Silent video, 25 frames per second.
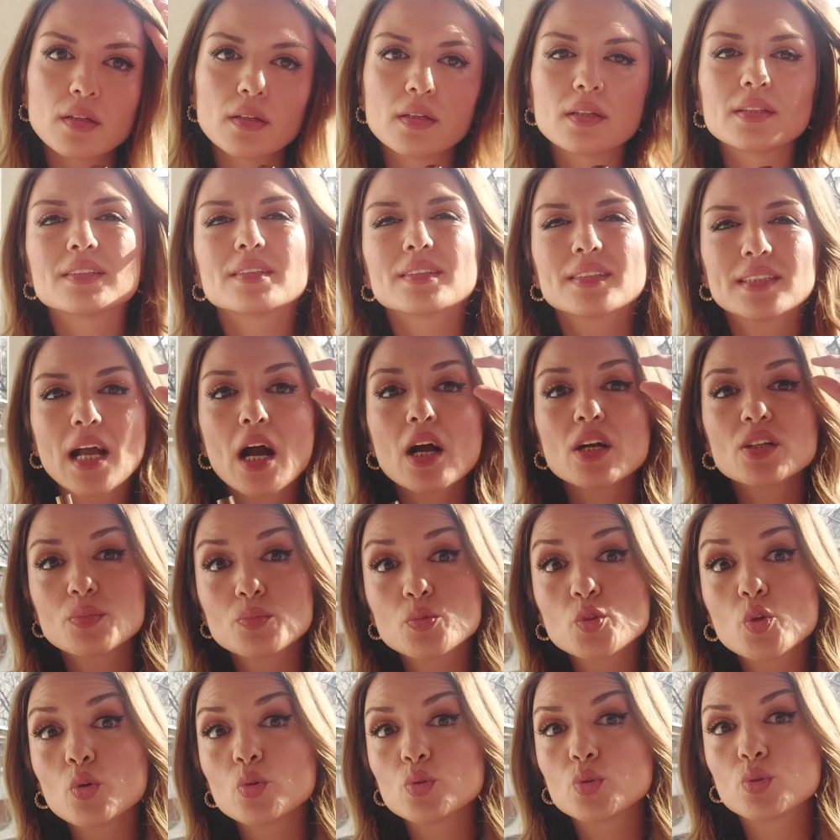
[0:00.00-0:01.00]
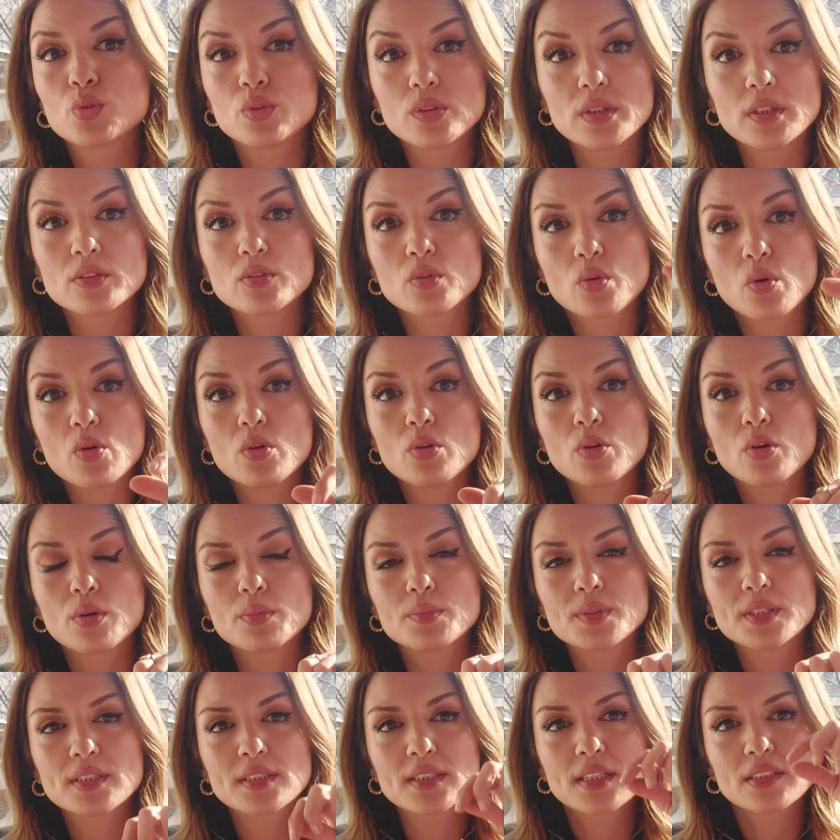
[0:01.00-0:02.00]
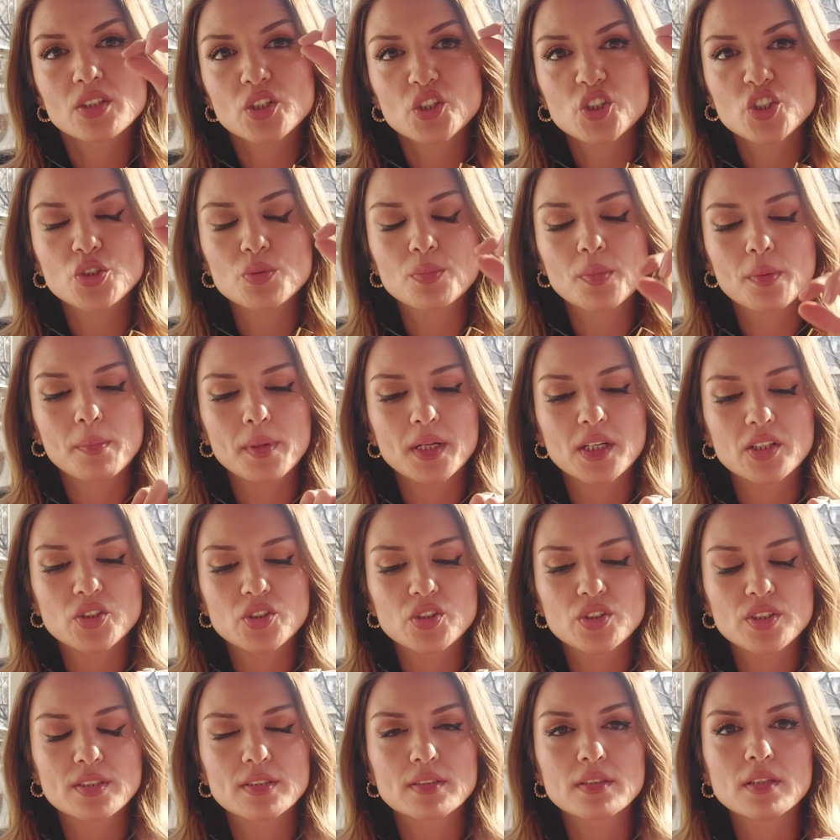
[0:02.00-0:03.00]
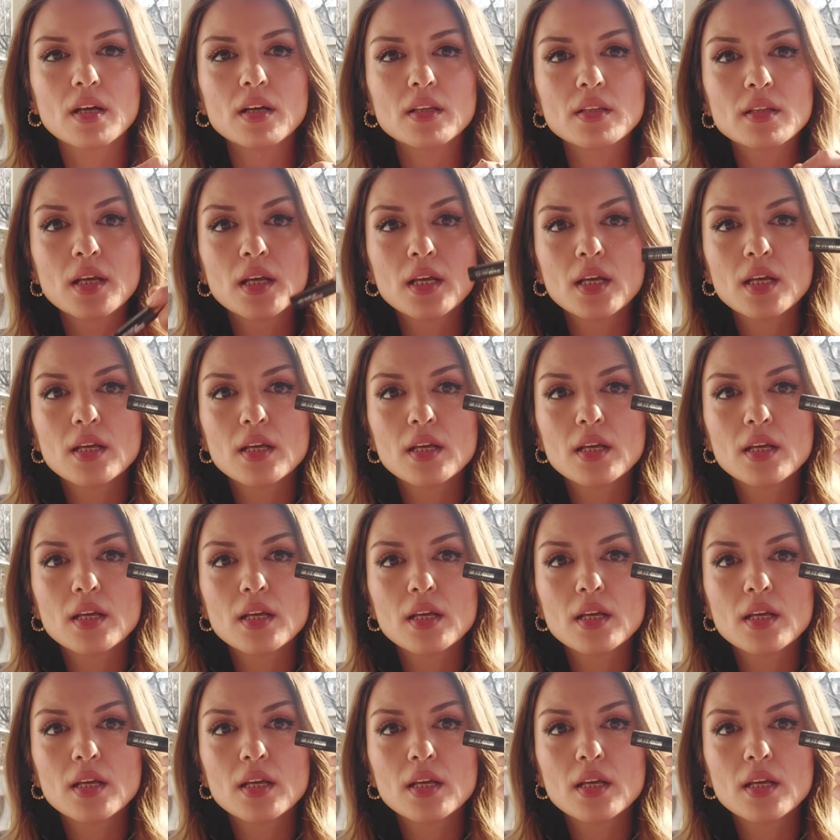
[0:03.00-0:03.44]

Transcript: e, yardımcı olsun diye söylüyorum size taşırmamak açısından.